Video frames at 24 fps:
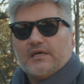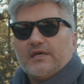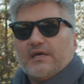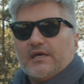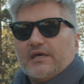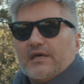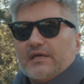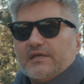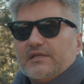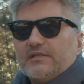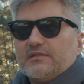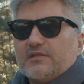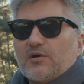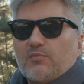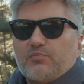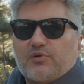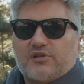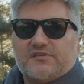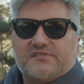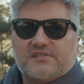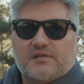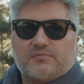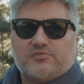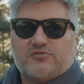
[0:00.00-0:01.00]
É, então,
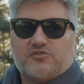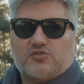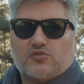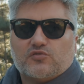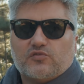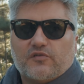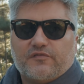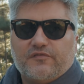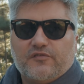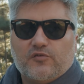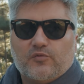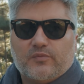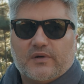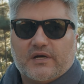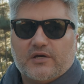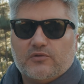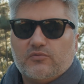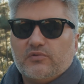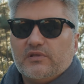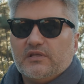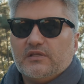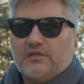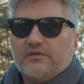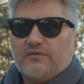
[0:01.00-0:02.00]
por exemplo, se eu estou
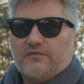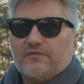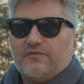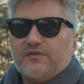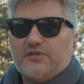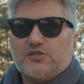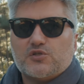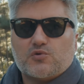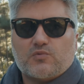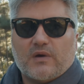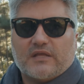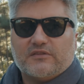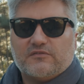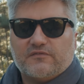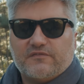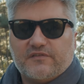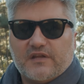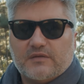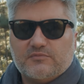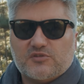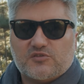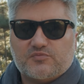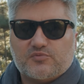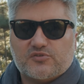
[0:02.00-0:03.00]
filmando em 24
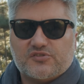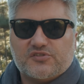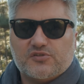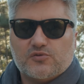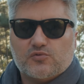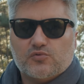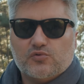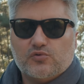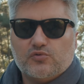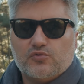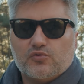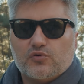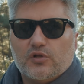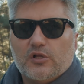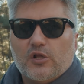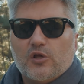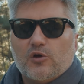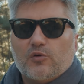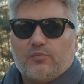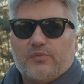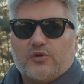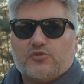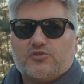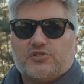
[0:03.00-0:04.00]
frames por segundo,
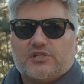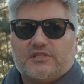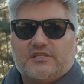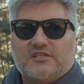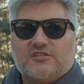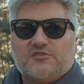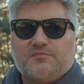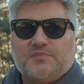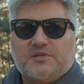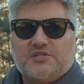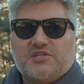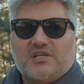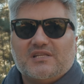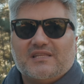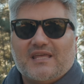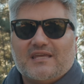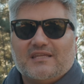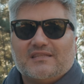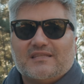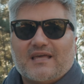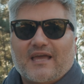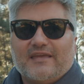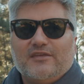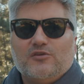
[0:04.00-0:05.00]
o meu shutter speed ele
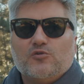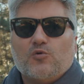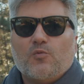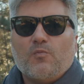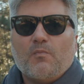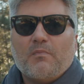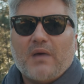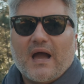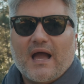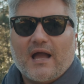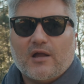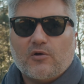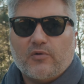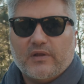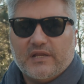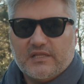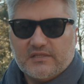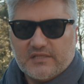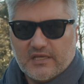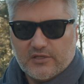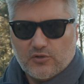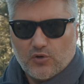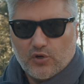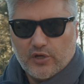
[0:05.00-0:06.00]
tem que estar tá em 1
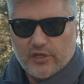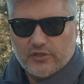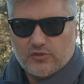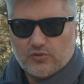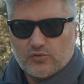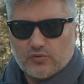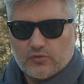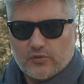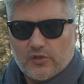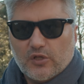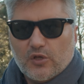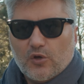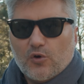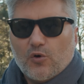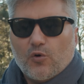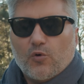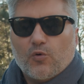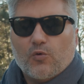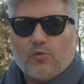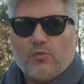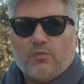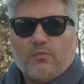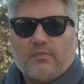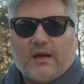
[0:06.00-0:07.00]
48,
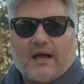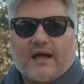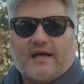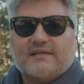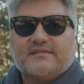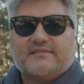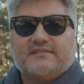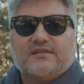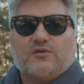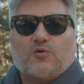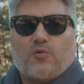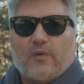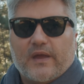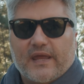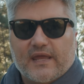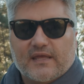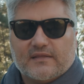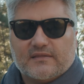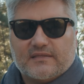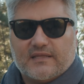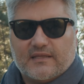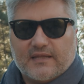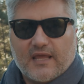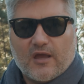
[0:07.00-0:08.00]
1
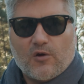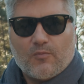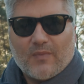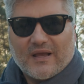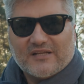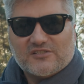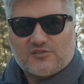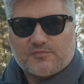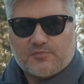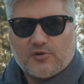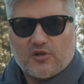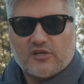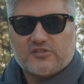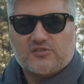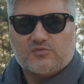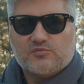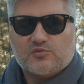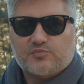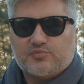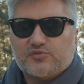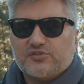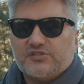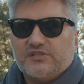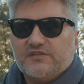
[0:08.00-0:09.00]
50, né? o mais
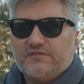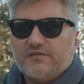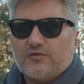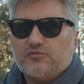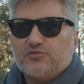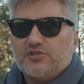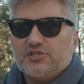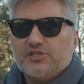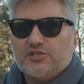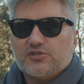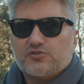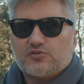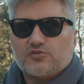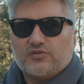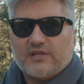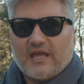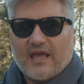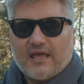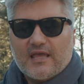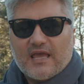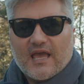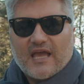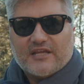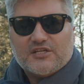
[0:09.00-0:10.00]
próximo possível disso.
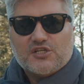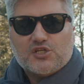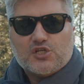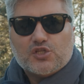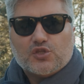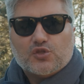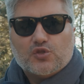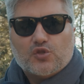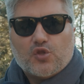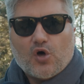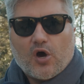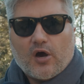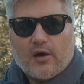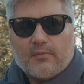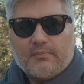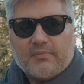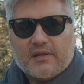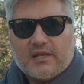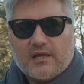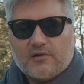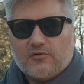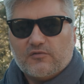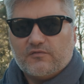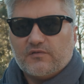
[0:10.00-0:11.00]
Né? A gente
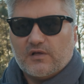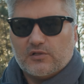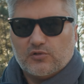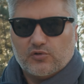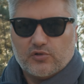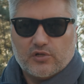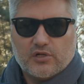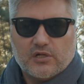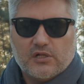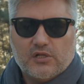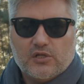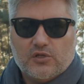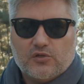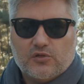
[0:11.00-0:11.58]
dobra o valor